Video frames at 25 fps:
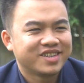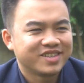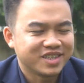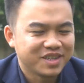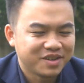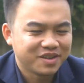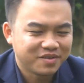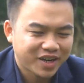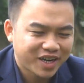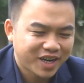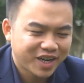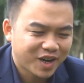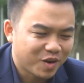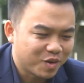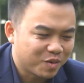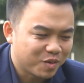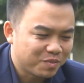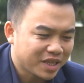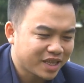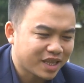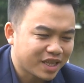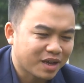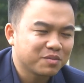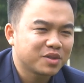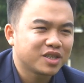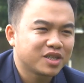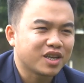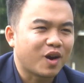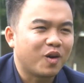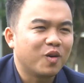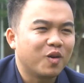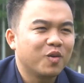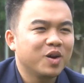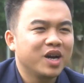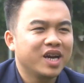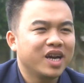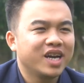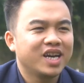Như Văn Hậu một mét tám
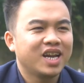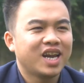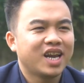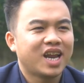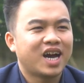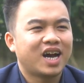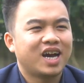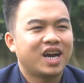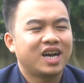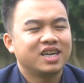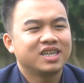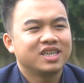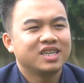sáu hay là